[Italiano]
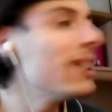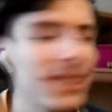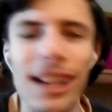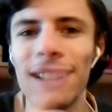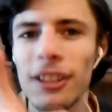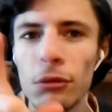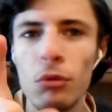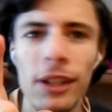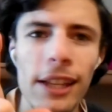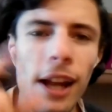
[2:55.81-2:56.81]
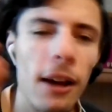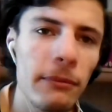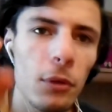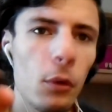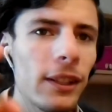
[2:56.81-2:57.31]
chissà se
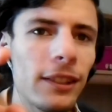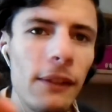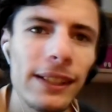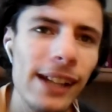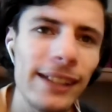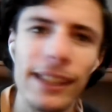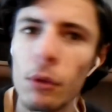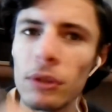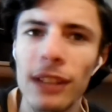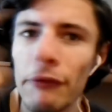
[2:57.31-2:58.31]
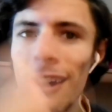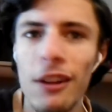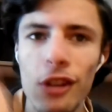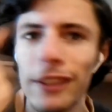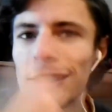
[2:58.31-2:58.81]
succederà. Quindi se vedrete questa
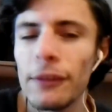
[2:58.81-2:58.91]
faccia in